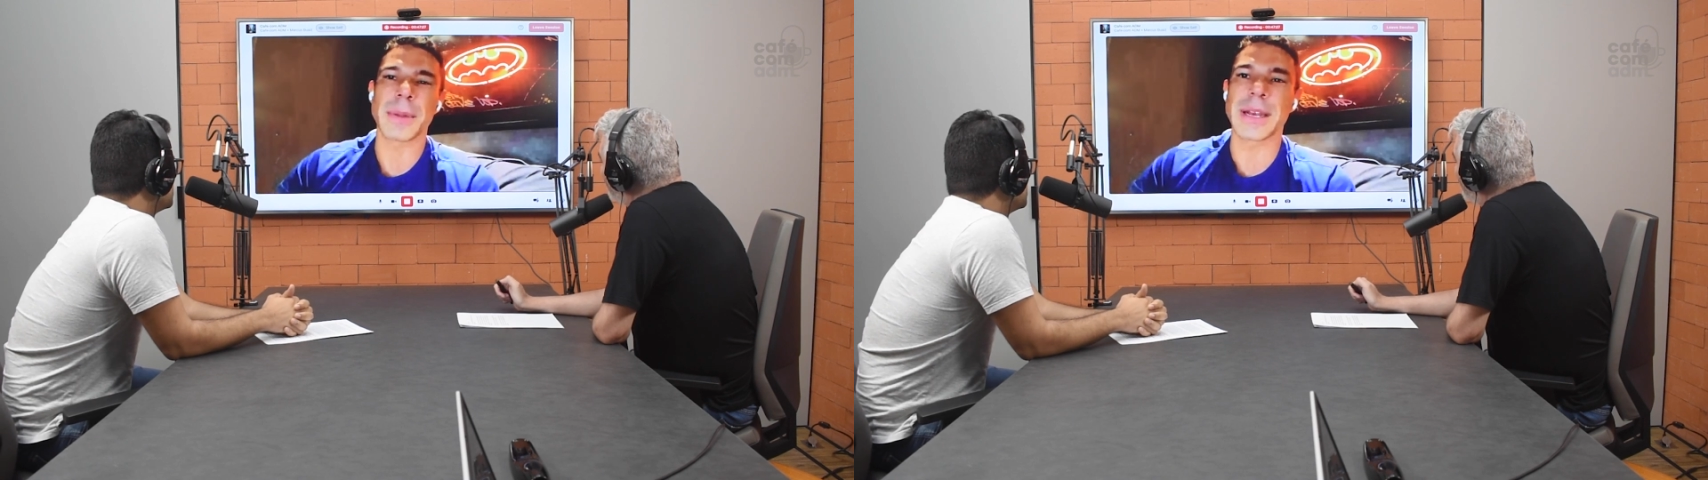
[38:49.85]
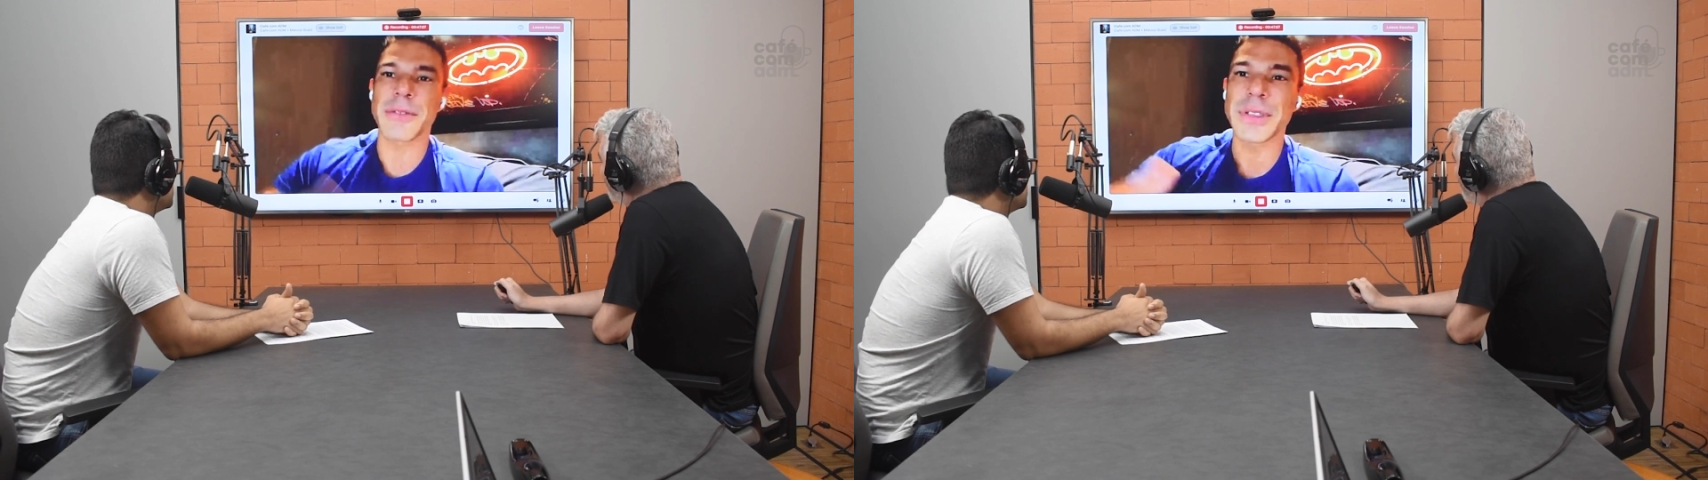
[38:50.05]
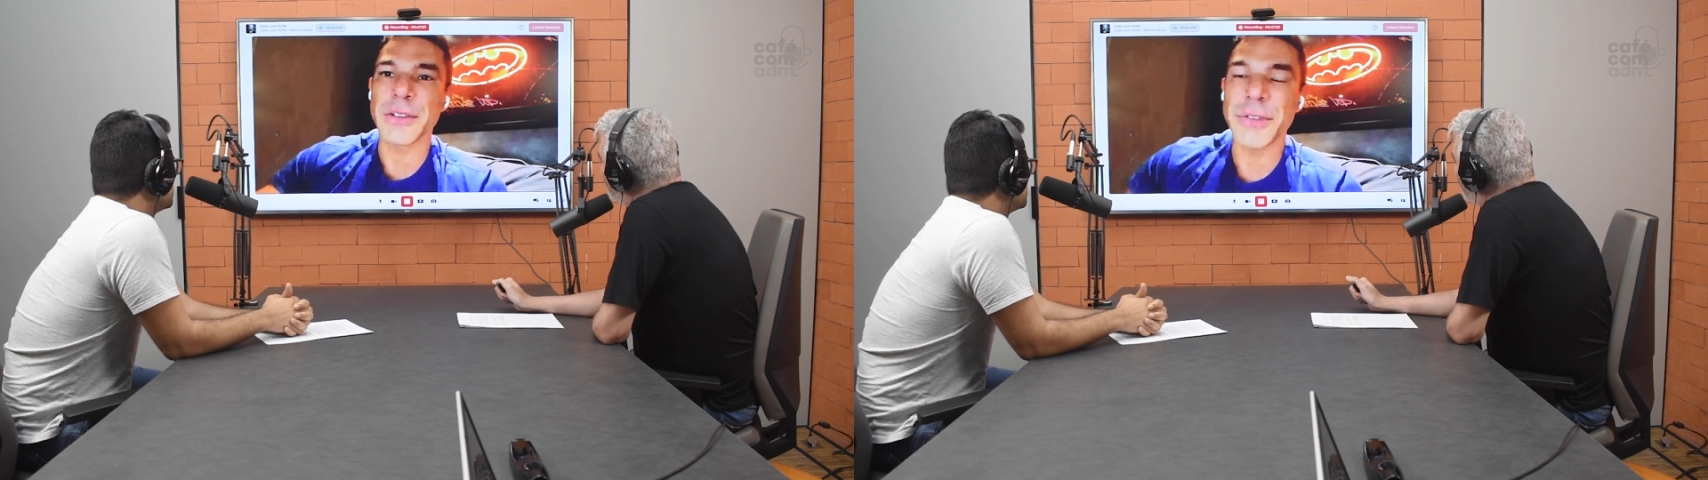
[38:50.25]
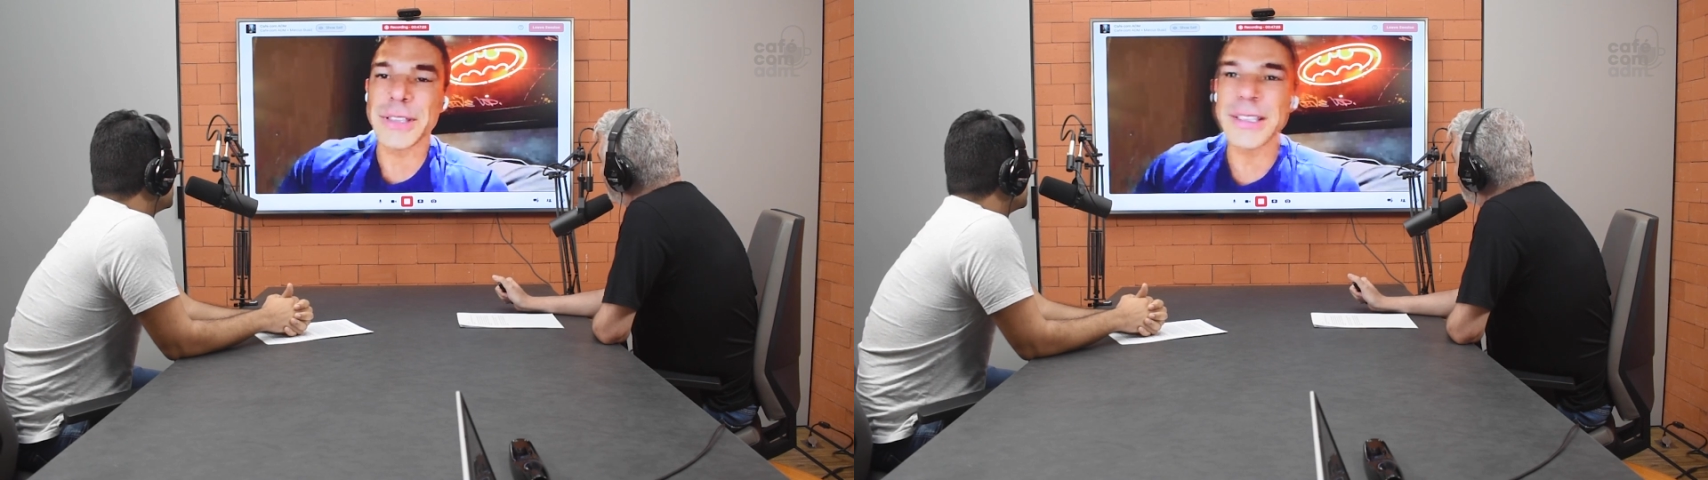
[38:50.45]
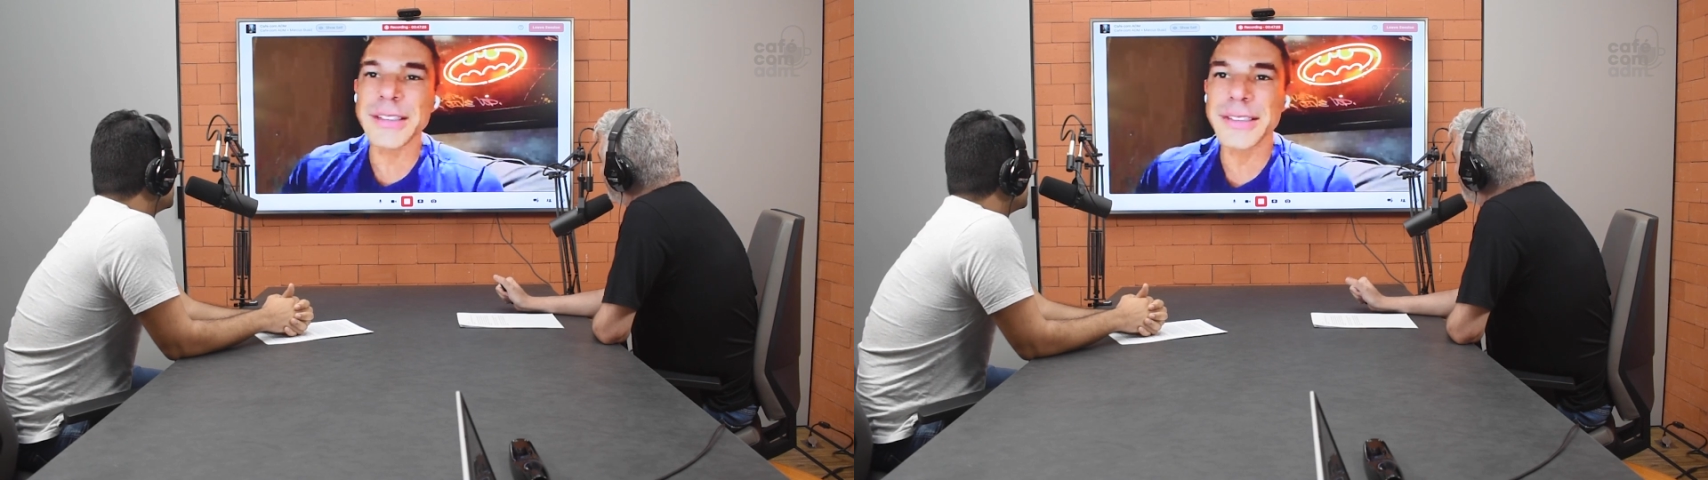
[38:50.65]
A vida é feita
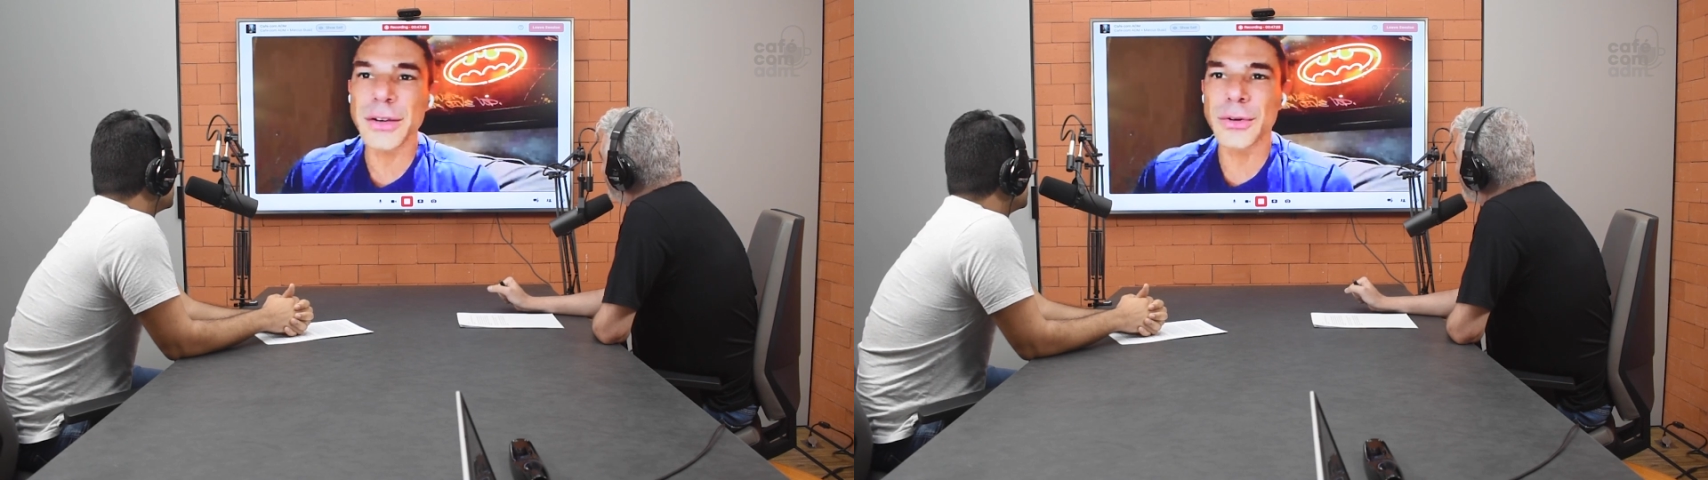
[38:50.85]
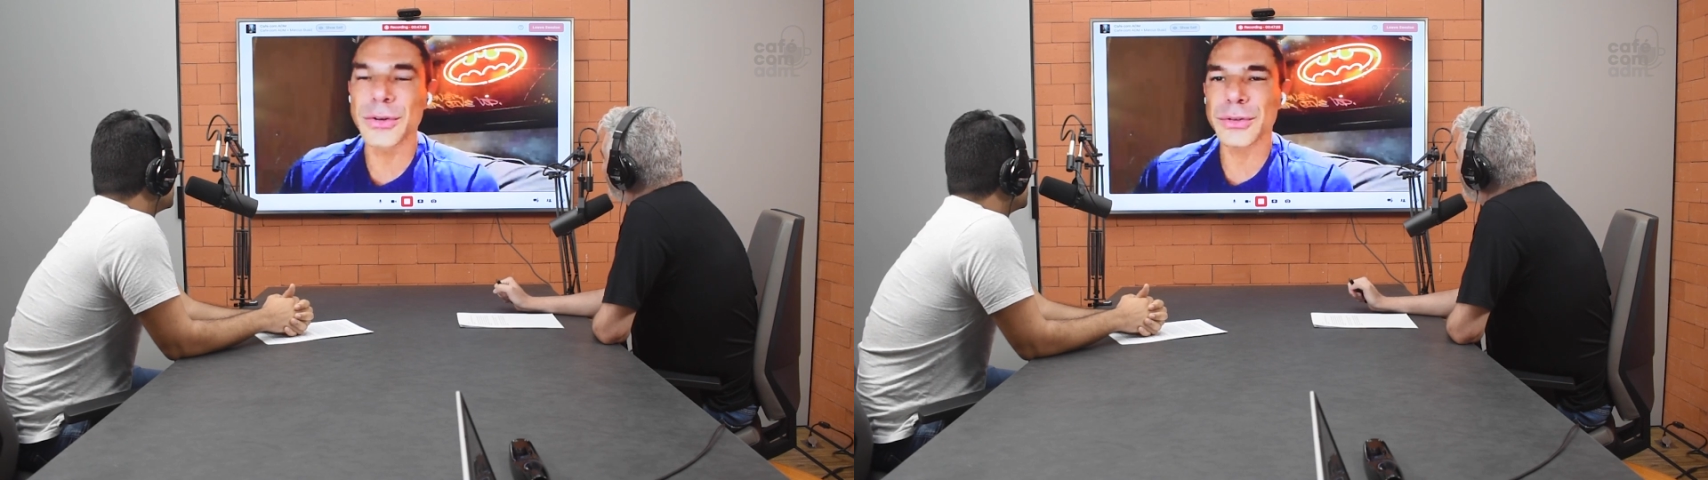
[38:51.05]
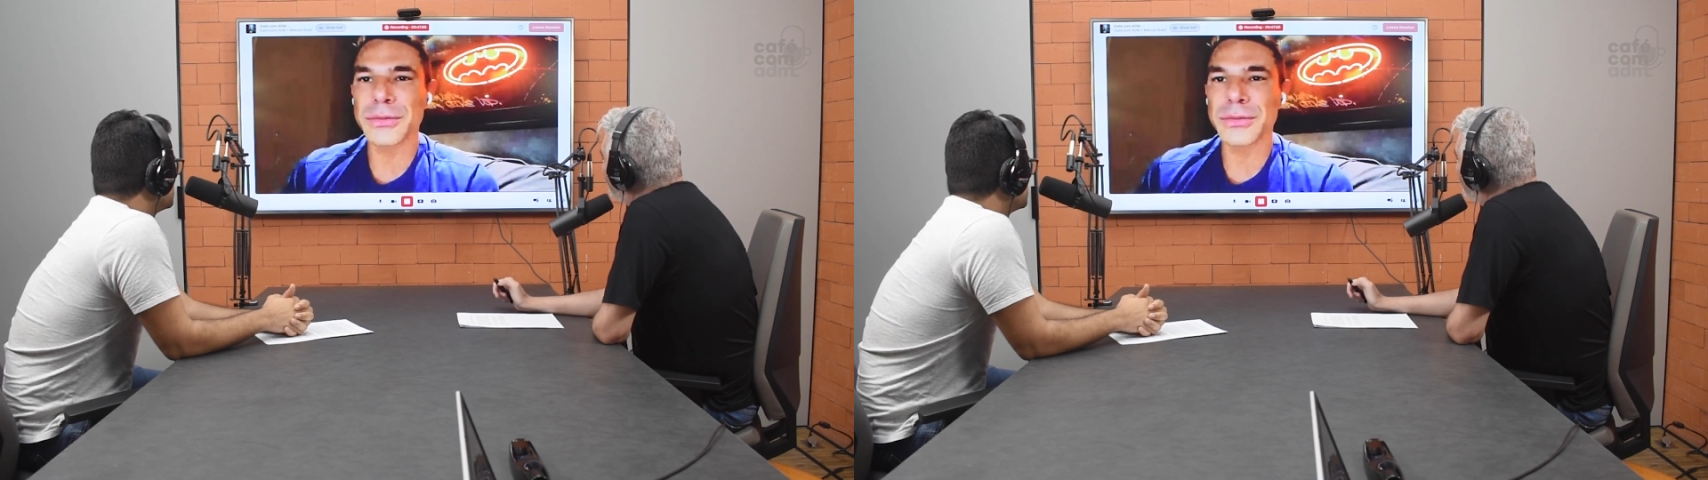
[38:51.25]
de ciclos.